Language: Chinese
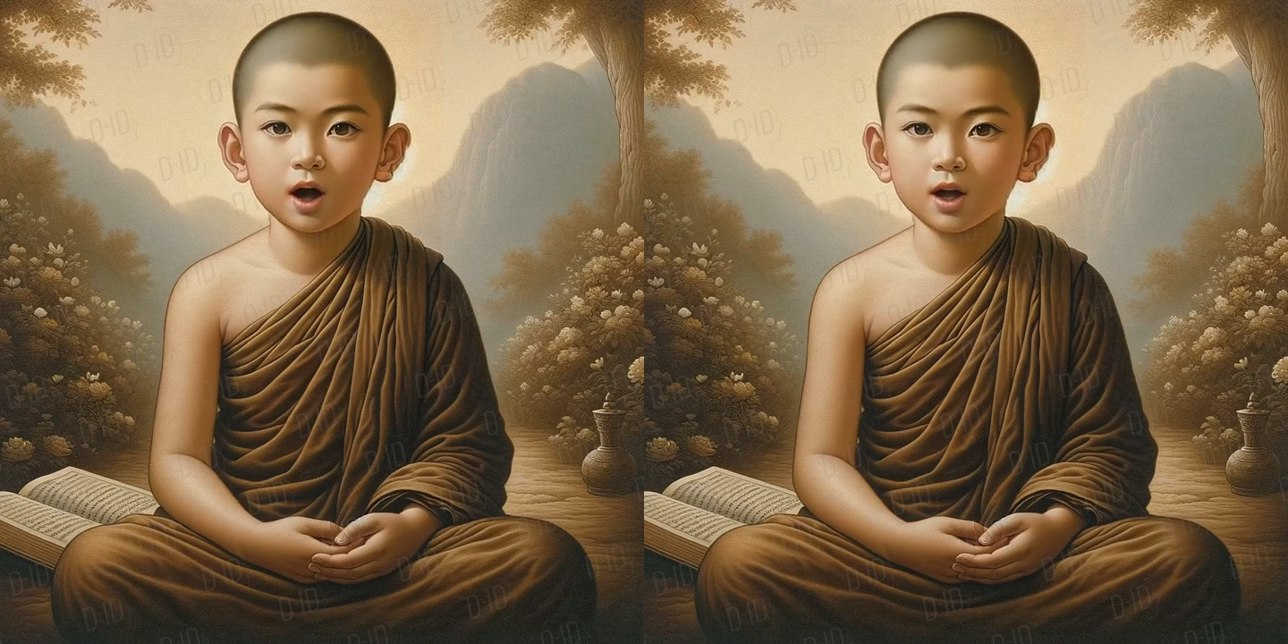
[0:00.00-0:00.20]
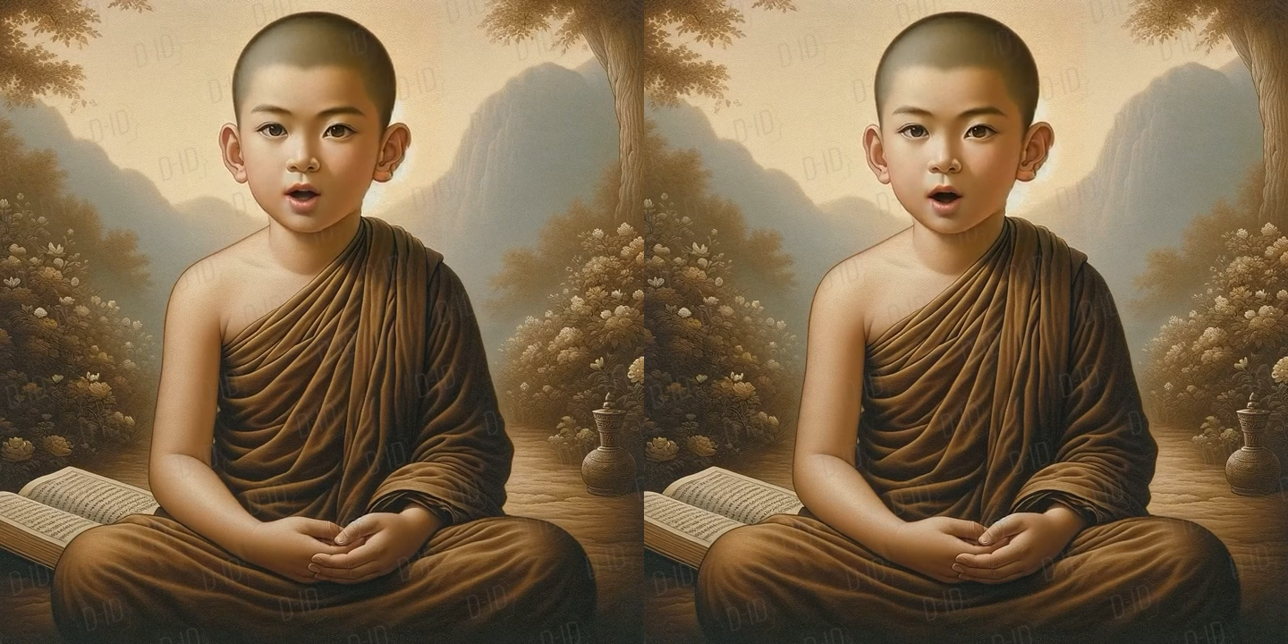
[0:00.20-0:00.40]

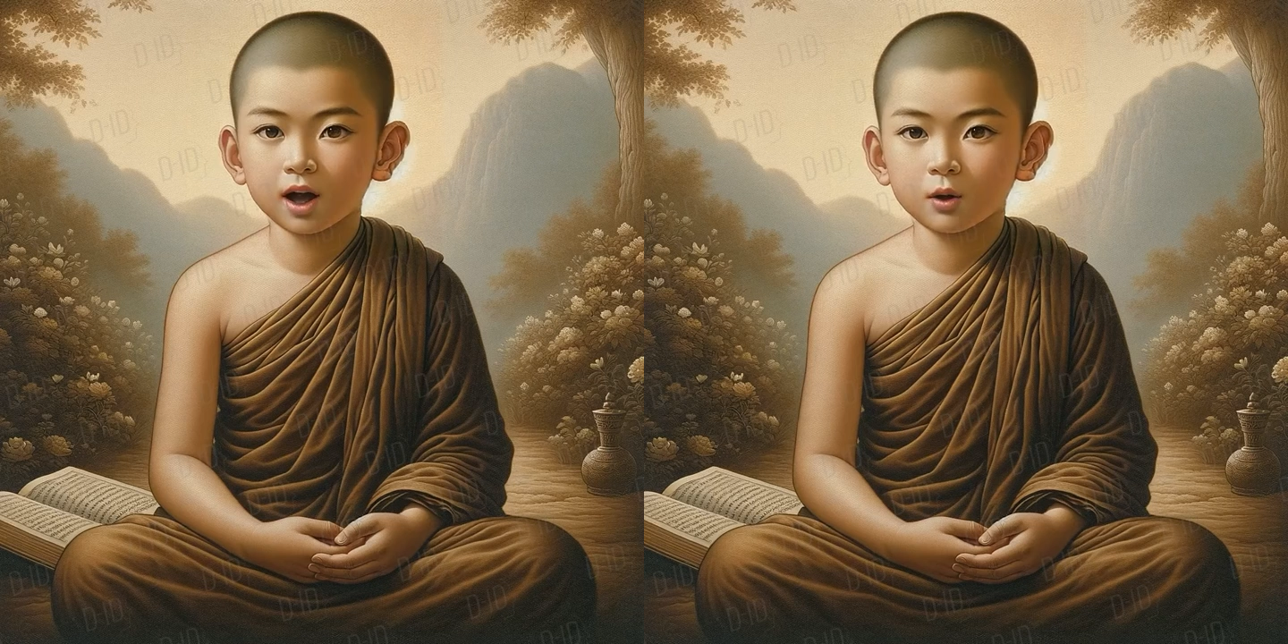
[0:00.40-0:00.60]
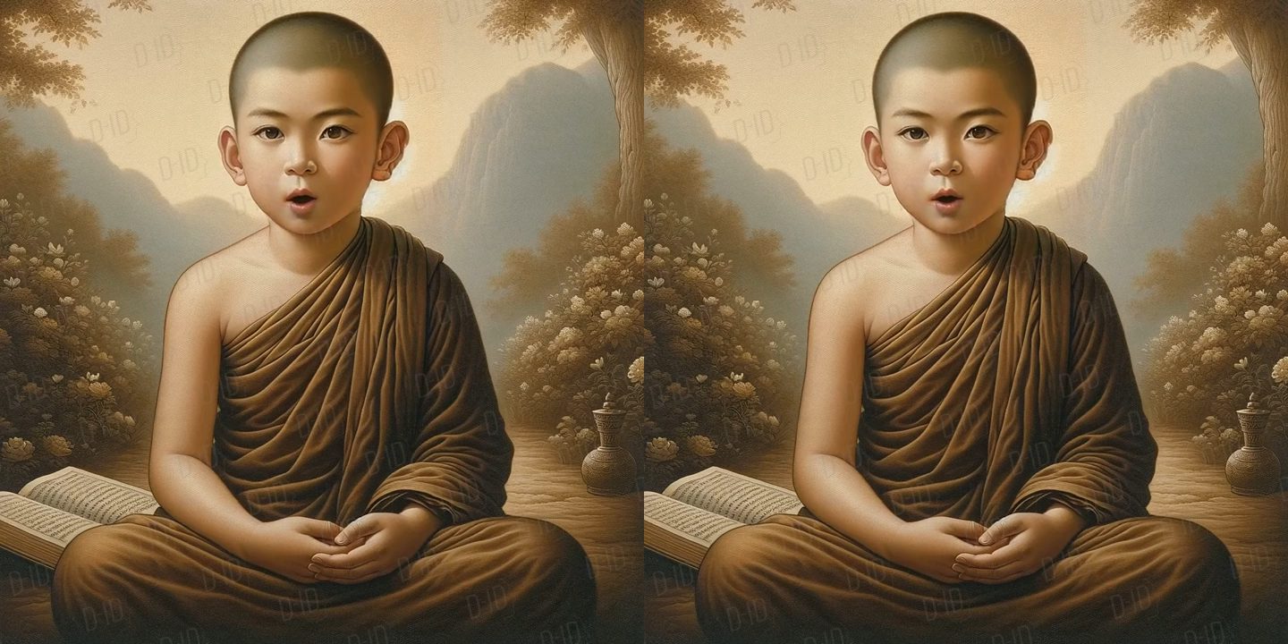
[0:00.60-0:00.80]
这句
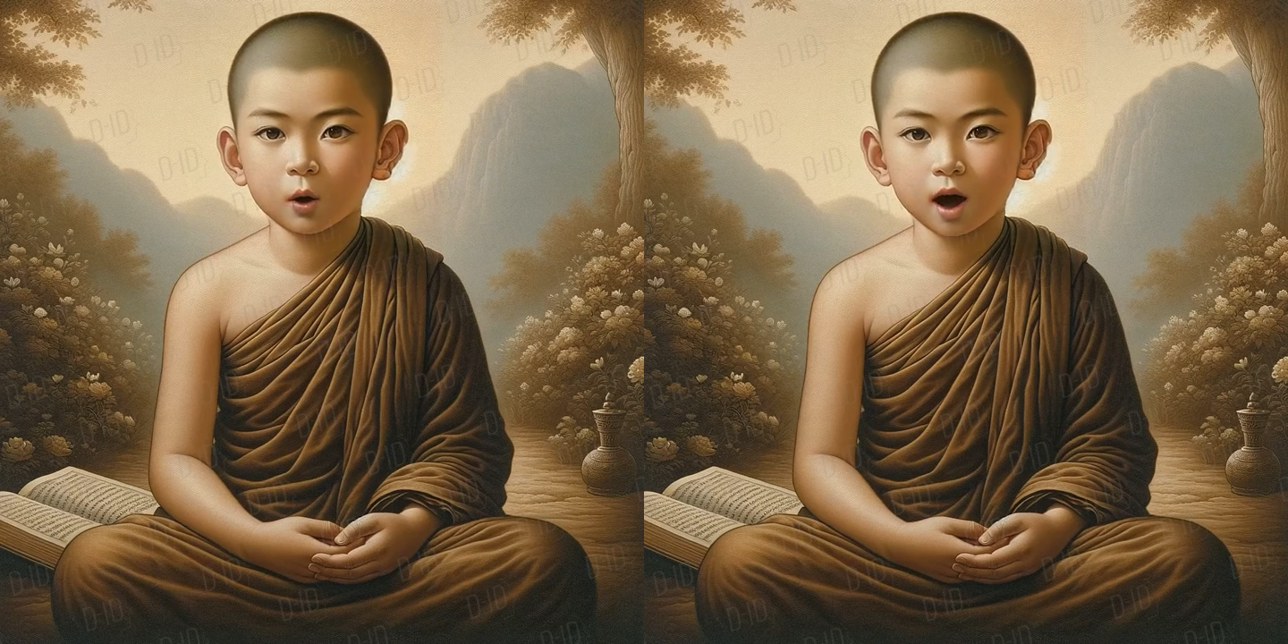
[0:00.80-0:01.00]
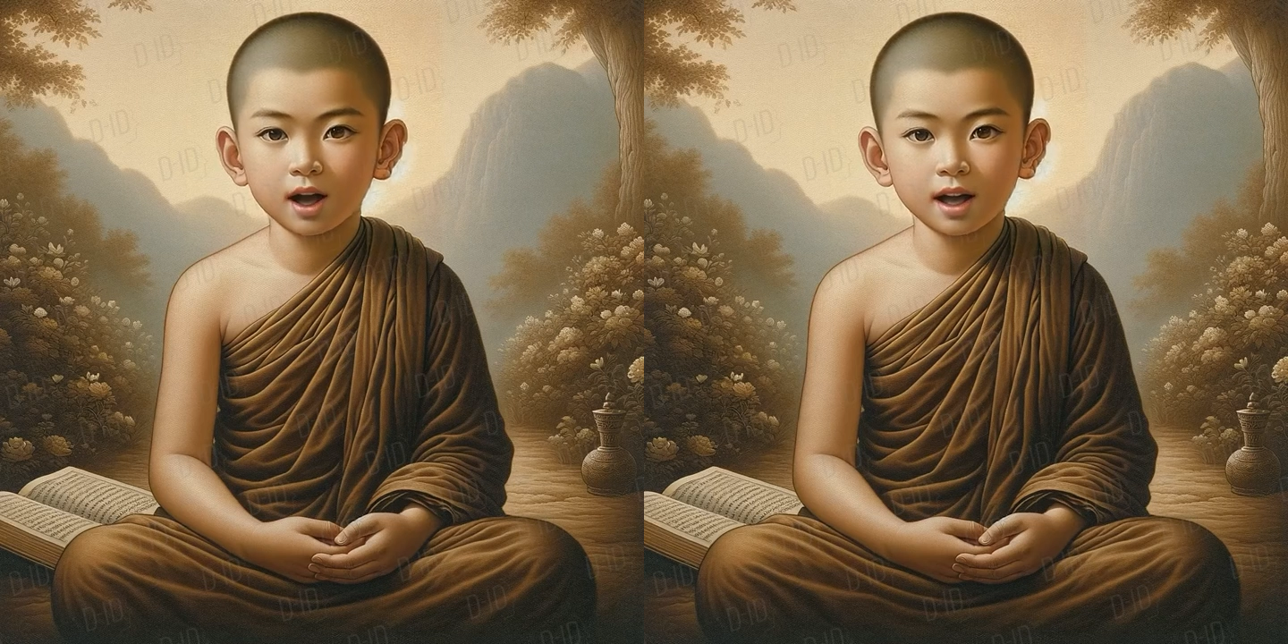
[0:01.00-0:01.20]
禅宗
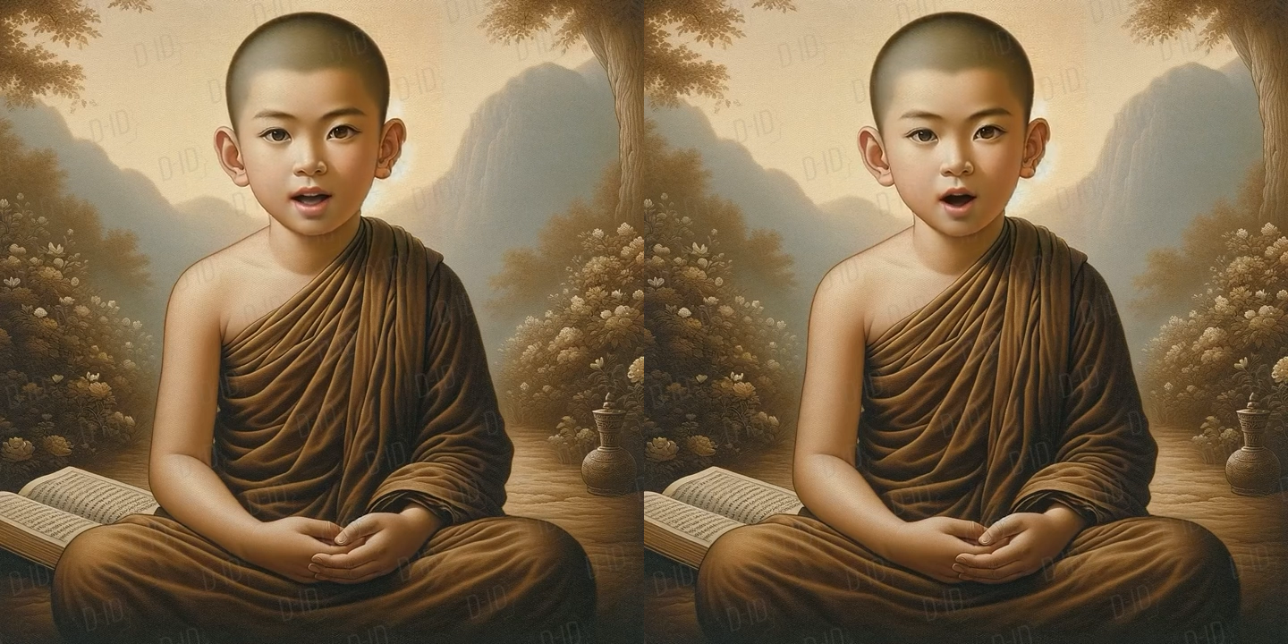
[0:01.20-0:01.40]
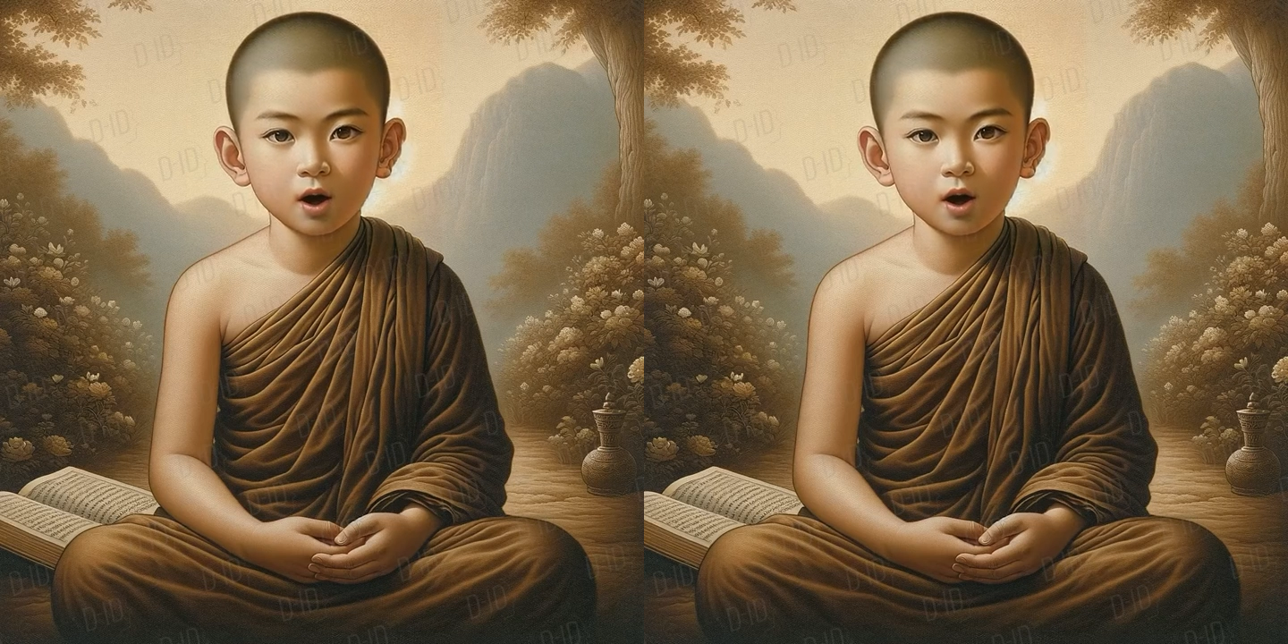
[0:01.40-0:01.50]
公案，